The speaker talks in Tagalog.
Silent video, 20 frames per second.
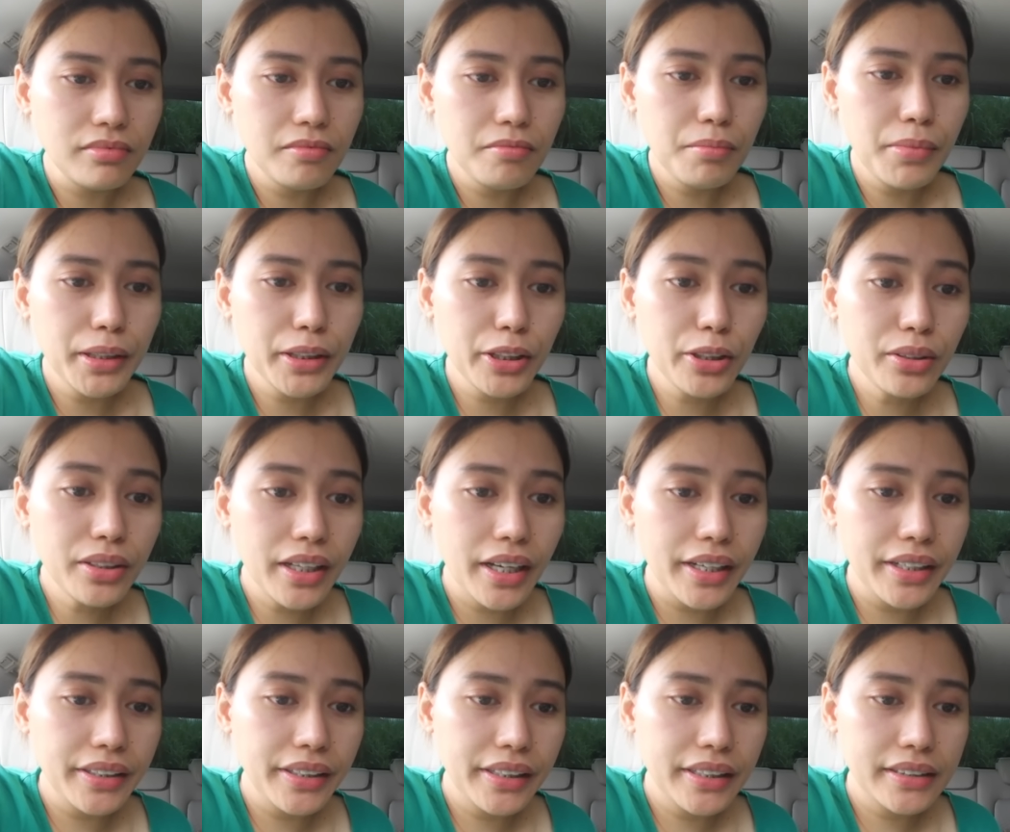But yun
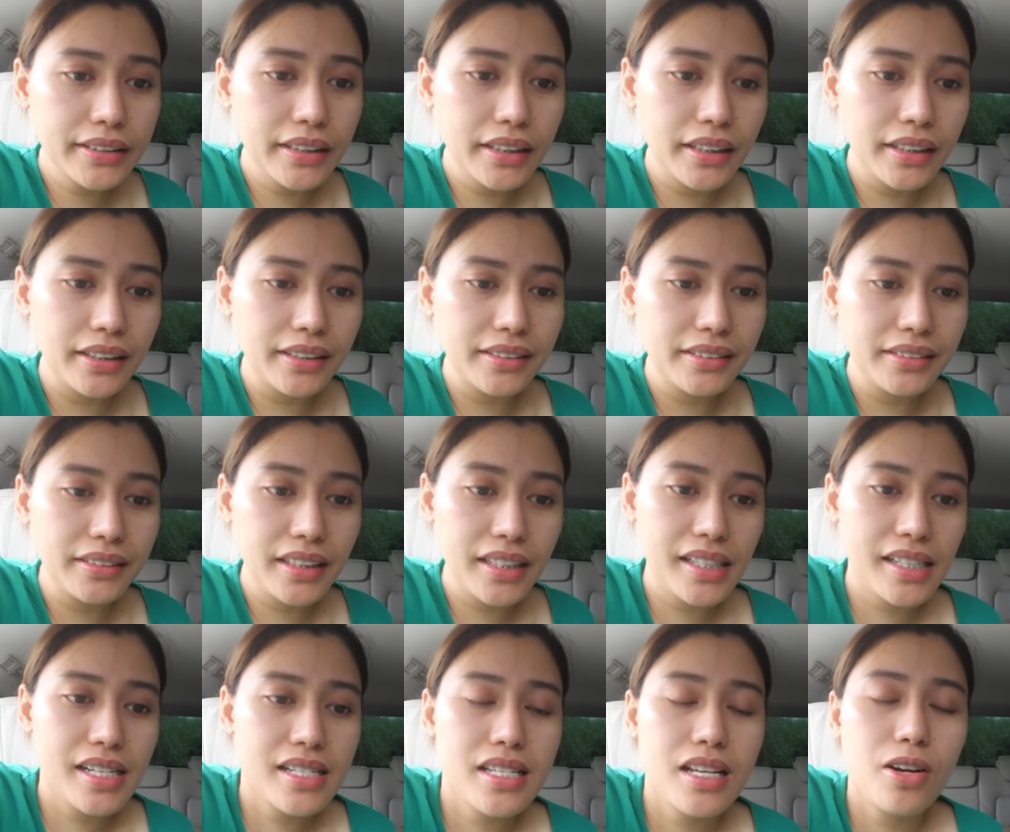nga, hindi kasi, hindi
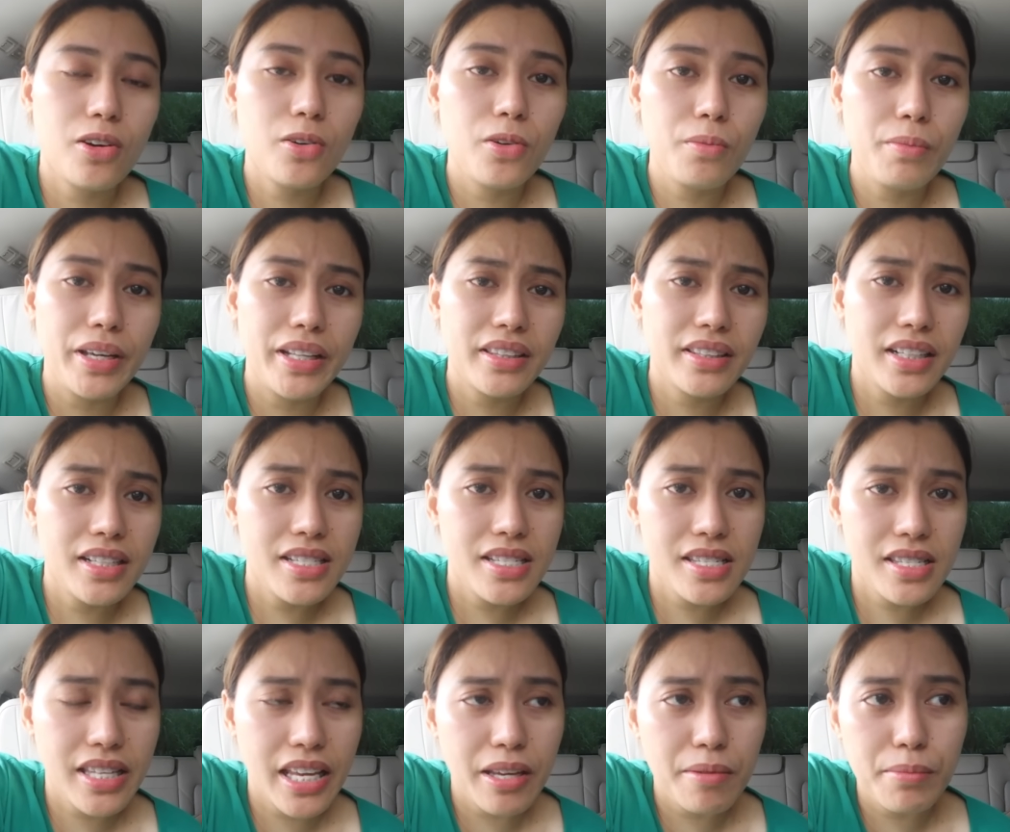rin kasi ako mentally
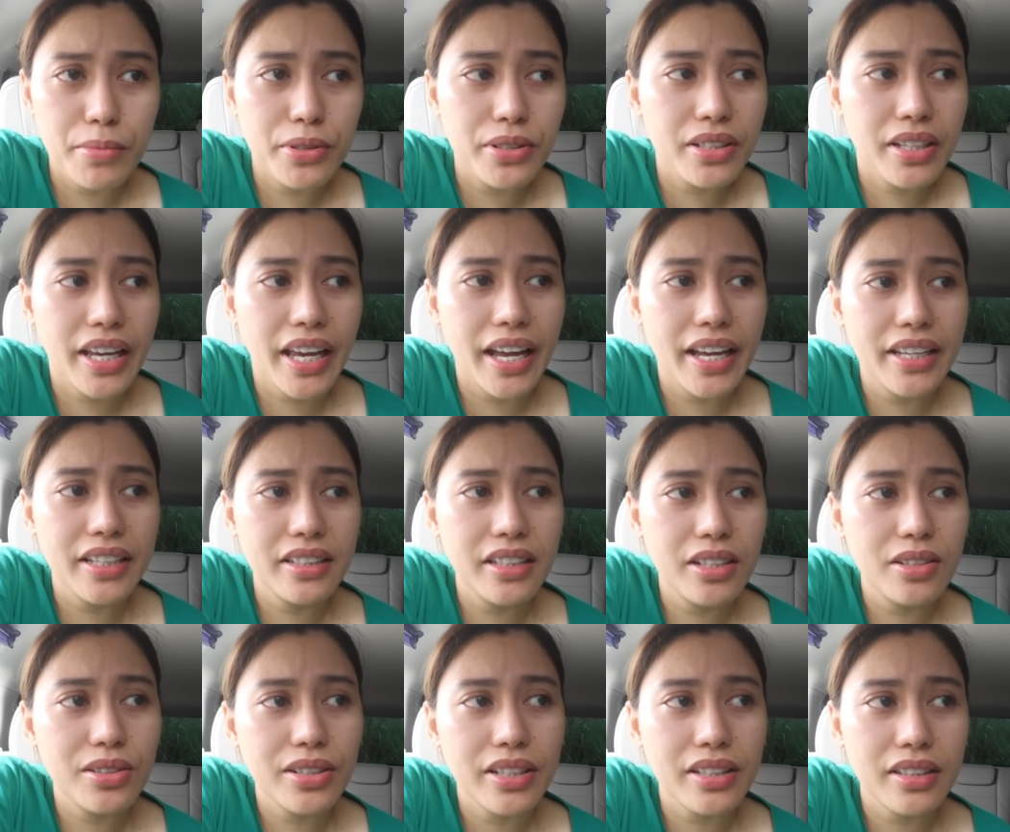stable, kaya
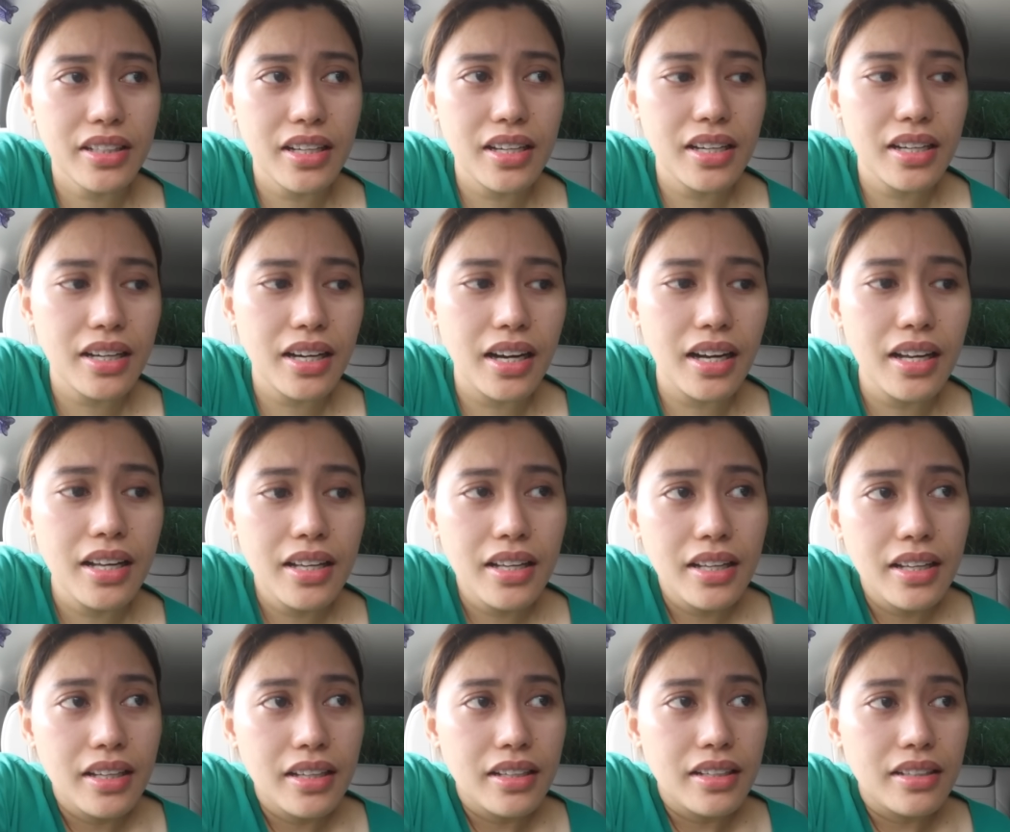hindi ko rin talaga
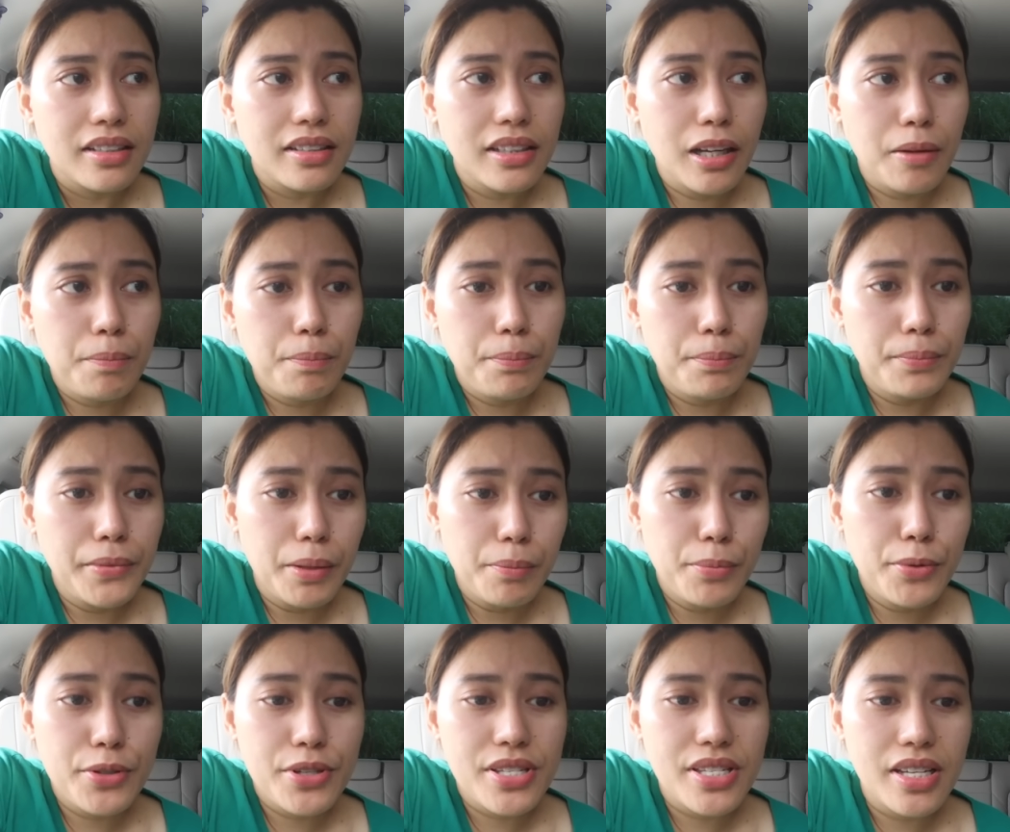nap
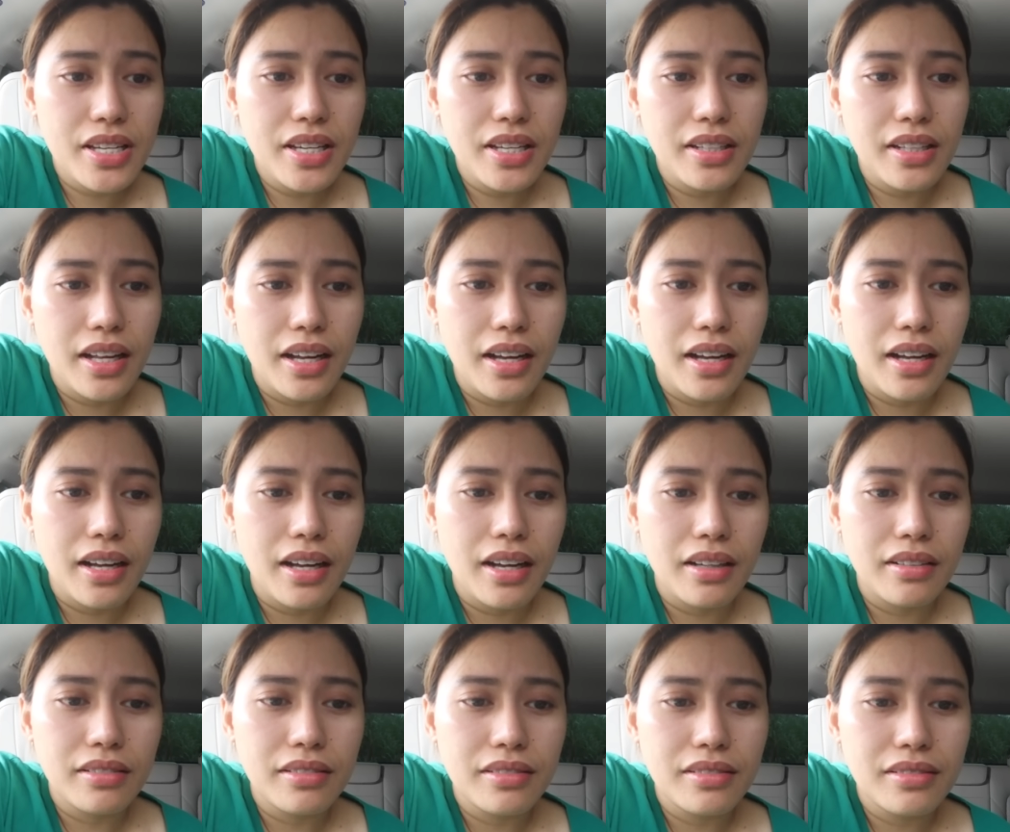napursige
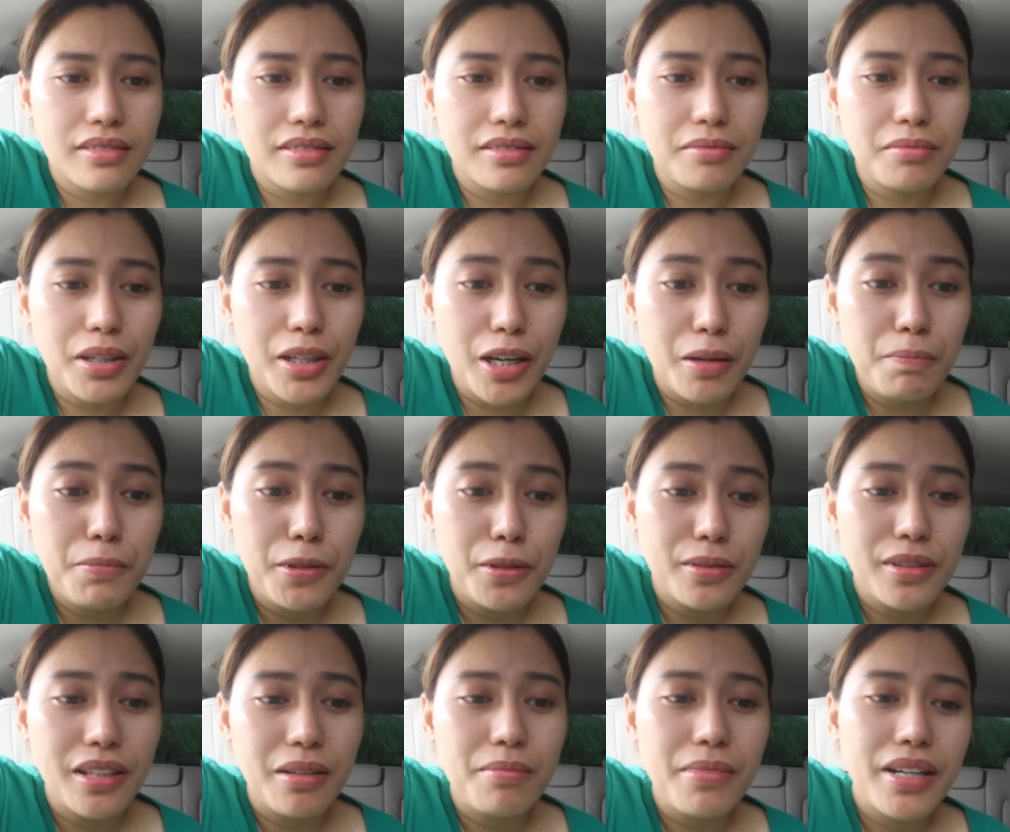na
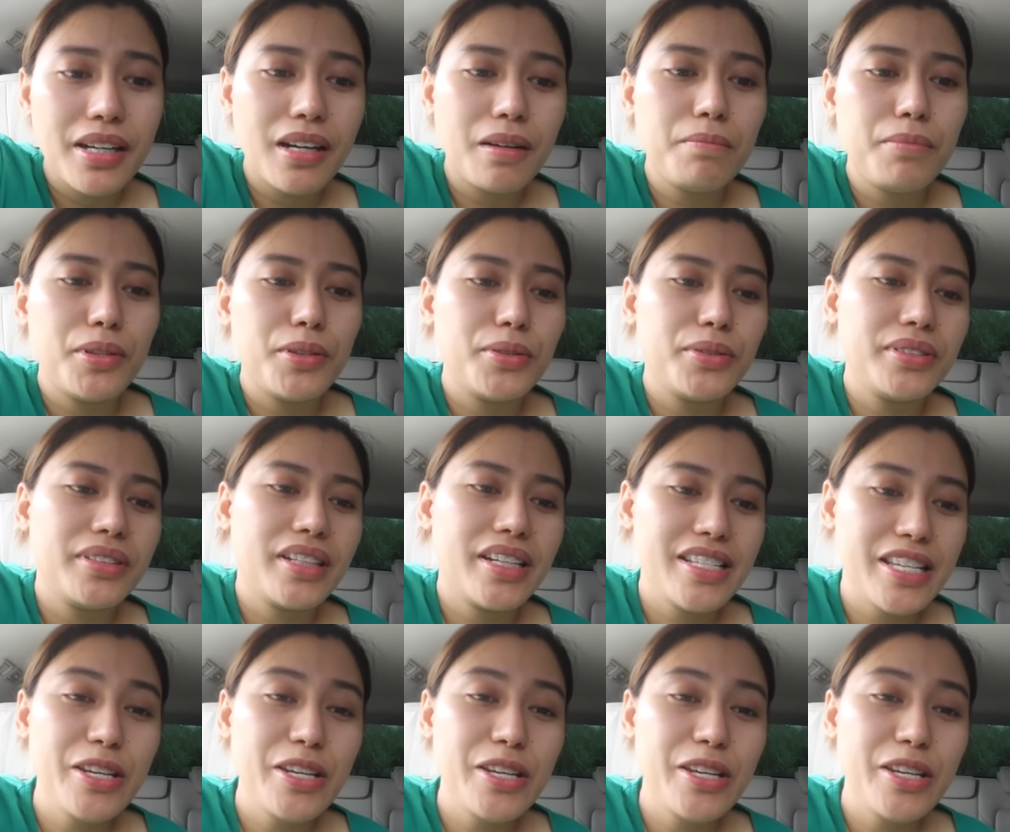mag-upload na mag-upload.